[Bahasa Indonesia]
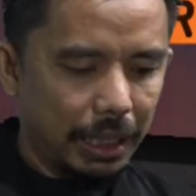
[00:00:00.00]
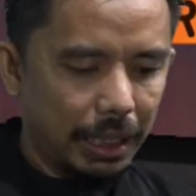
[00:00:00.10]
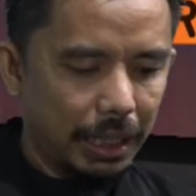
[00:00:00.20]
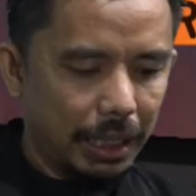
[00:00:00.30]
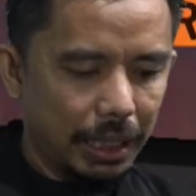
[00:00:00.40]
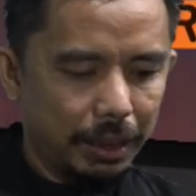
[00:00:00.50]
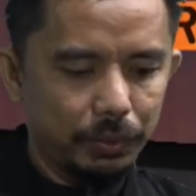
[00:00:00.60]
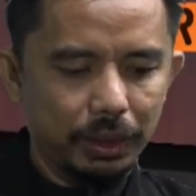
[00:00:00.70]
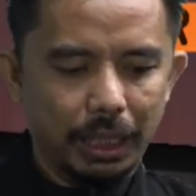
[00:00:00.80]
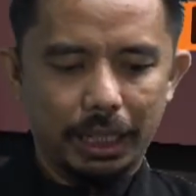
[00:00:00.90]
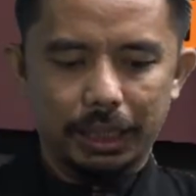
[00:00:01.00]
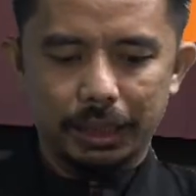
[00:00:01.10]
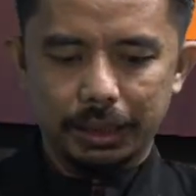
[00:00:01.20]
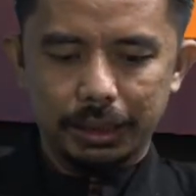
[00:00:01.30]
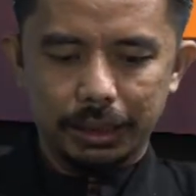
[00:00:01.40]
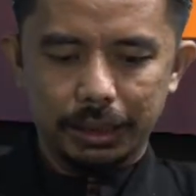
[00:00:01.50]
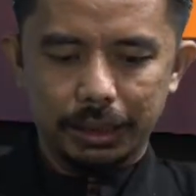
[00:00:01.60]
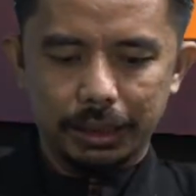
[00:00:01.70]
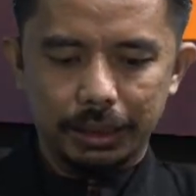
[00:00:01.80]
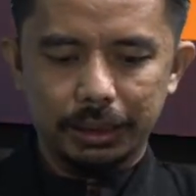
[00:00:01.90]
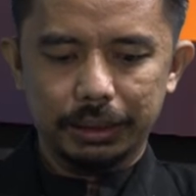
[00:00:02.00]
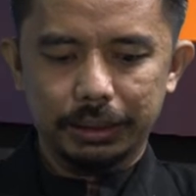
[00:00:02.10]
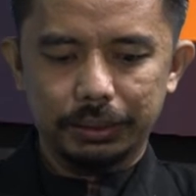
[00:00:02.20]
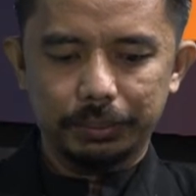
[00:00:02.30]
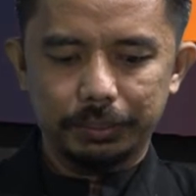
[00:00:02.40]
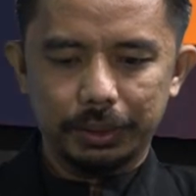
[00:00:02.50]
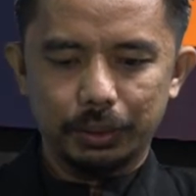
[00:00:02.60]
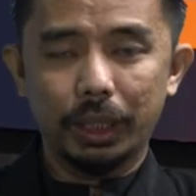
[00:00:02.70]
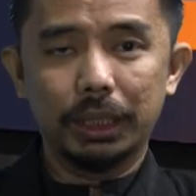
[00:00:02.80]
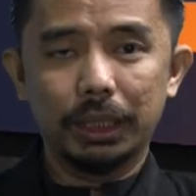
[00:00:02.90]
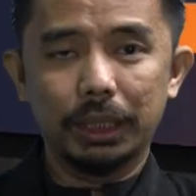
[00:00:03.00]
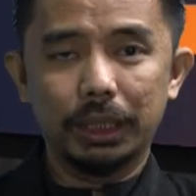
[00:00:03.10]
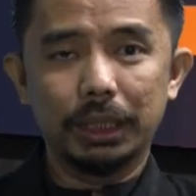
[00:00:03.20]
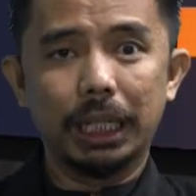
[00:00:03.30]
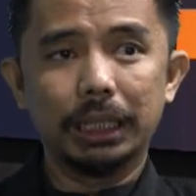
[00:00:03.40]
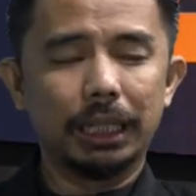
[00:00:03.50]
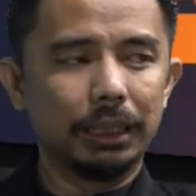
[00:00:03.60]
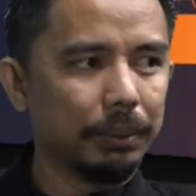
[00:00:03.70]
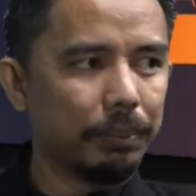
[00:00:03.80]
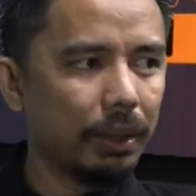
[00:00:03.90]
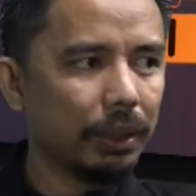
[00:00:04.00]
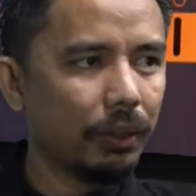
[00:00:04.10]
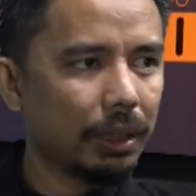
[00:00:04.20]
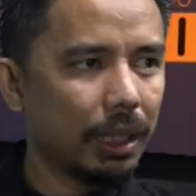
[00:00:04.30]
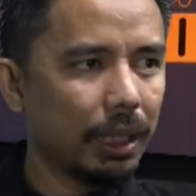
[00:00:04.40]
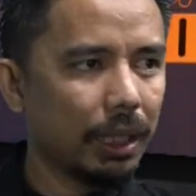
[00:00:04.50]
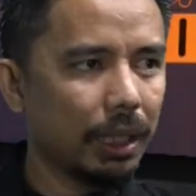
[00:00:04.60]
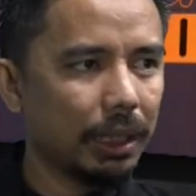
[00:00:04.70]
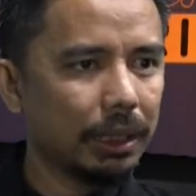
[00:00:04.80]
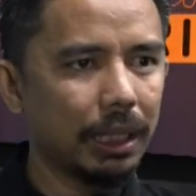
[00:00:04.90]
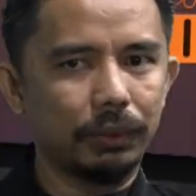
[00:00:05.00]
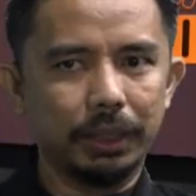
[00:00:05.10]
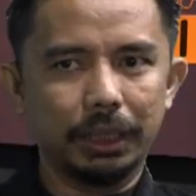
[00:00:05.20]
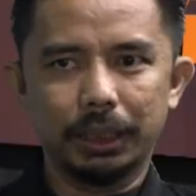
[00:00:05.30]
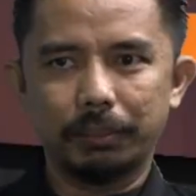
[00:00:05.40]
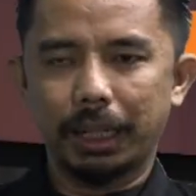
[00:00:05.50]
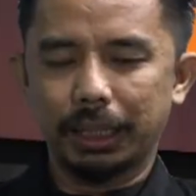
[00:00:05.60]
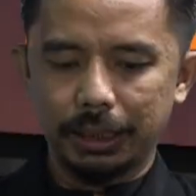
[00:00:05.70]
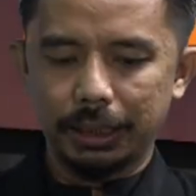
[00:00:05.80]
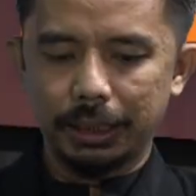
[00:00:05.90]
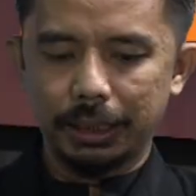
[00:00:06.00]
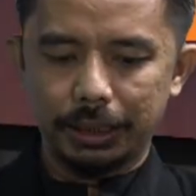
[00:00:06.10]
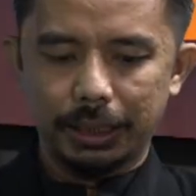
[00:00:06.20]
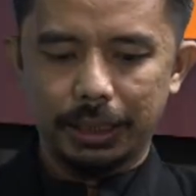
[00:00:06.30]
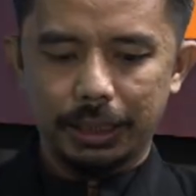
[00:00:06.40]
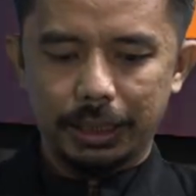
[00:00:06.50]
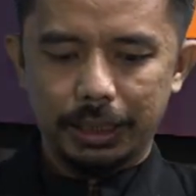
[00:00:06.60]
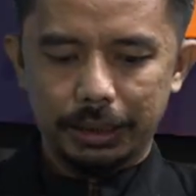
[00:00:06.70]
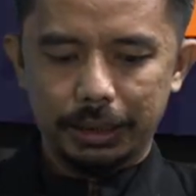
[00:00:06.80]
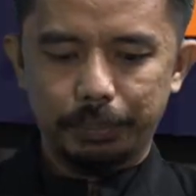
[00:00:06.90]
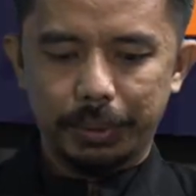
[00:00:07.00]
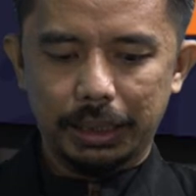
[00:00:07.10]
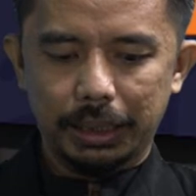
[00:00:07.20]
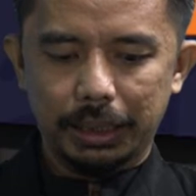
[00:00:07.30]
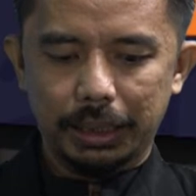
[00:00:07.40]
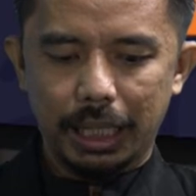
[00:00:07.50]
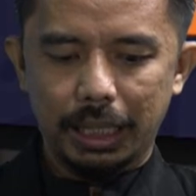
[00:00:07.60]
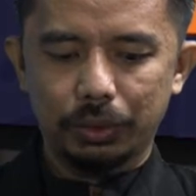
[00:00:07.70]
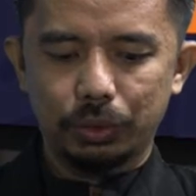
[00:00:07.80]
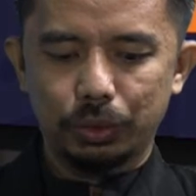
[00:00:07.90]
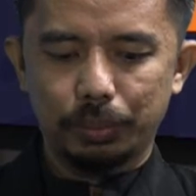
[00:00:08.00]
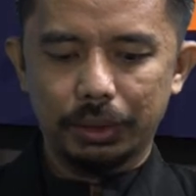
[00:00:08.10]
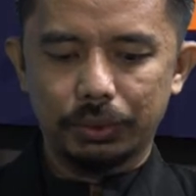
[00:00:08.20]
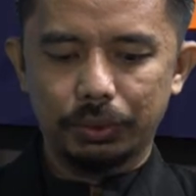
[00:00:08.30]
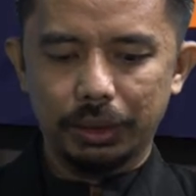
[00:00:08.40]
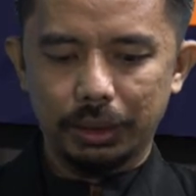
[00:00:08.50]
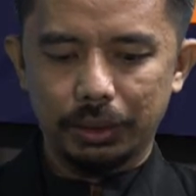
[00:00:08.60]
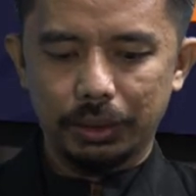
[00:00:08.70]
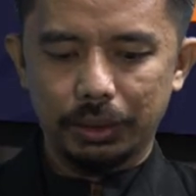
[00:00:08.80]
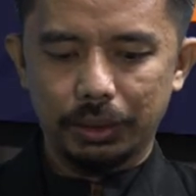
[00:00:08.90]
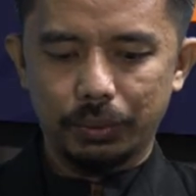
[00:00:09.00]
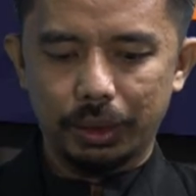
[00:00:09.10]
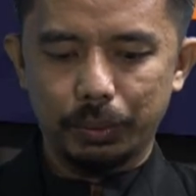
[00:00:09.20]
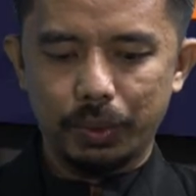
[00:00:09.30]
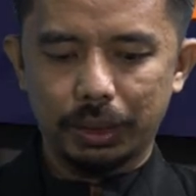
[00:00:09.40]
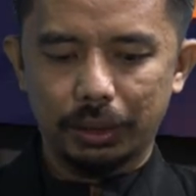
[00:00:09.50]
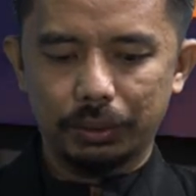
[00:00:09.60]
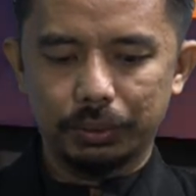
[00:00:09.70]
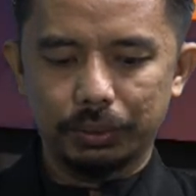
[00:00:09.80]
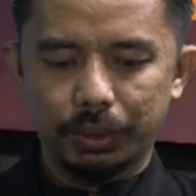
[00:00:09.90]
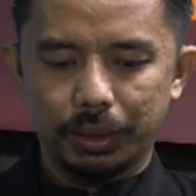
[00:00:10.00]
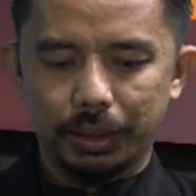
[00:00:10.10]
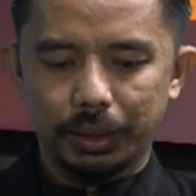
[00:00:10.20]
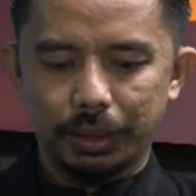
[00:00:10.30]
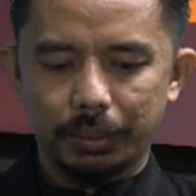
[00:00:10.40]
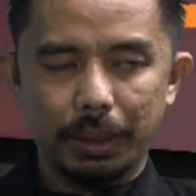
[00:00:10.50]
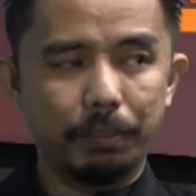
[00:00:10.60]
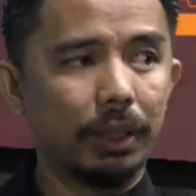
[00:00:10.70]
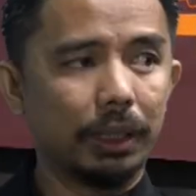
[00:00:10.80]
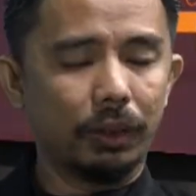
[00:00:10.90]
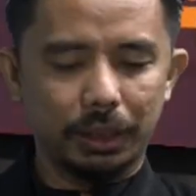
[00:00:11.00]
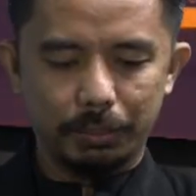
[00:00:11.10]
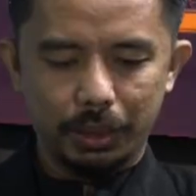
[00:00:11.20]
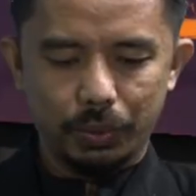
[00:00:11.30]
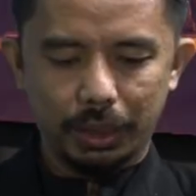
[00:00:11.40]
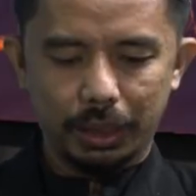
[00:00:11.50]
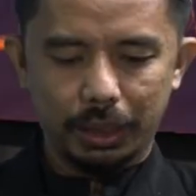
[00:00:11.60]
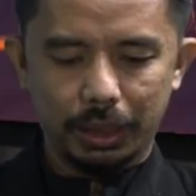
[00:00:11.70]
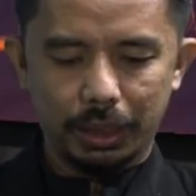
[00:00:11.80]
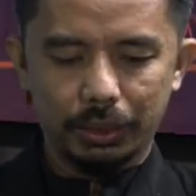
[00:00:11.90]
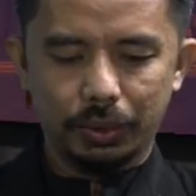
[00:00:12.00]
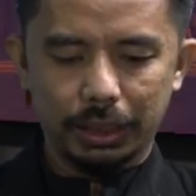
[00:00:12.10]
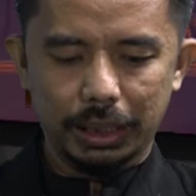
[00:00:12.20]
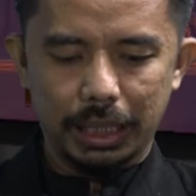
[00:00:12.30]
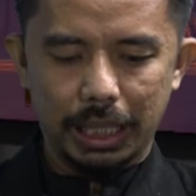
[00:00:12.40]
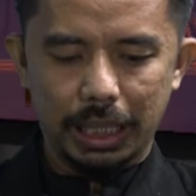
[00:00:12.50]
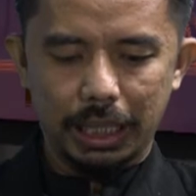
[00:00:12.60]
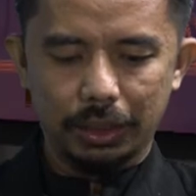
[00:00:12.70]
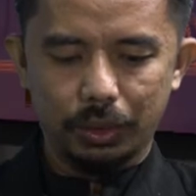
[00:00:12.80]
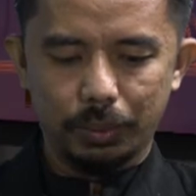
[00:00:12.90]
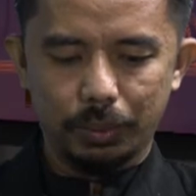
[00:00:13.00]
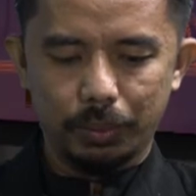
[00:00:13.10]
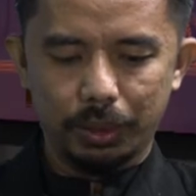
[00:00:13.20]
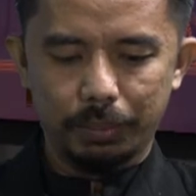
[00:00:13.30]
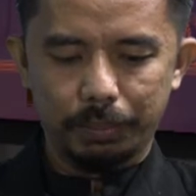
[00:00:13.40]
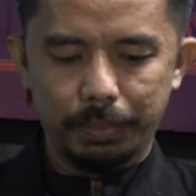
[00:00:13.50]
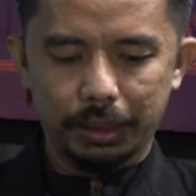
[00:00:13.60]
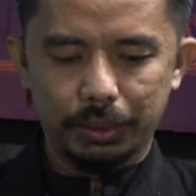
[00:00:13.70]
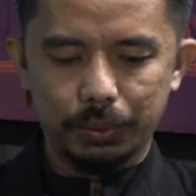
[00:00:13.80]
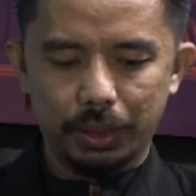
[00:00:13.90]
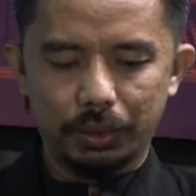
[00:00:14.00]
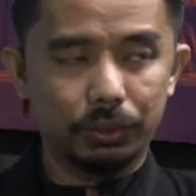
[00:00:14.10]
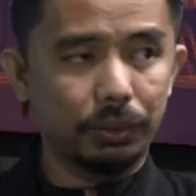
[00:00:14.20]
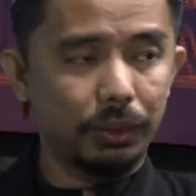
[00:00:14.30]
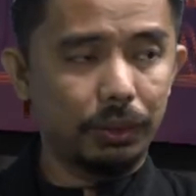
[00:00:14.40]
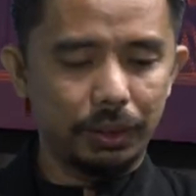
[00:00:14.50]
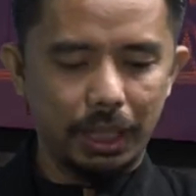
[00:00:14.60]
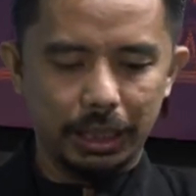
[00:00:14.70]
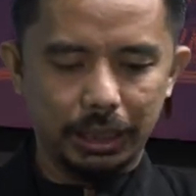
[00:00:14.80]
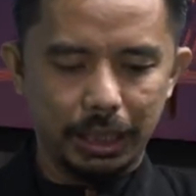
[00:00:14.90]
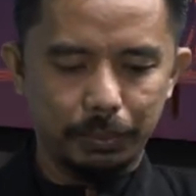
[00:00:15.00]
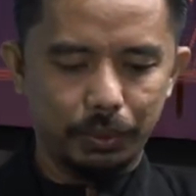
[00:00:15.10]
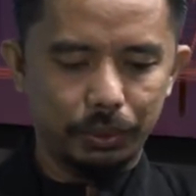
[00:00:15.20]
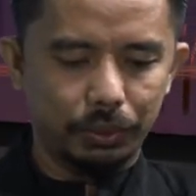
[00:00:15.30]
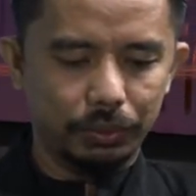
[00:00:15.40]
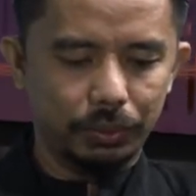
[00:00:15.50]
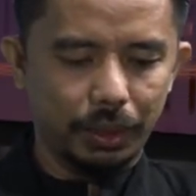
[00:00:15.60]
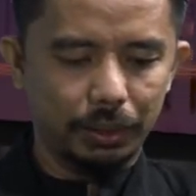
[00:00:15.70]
ini alhamdulillah uh, sesuai dengan janji Pak Wali Kota ketika audiensi kemarin uh, pertanggal 17 Juni 2021 Bapak Wali Kota mengeluarkan surat edaran nomor 420 garing 601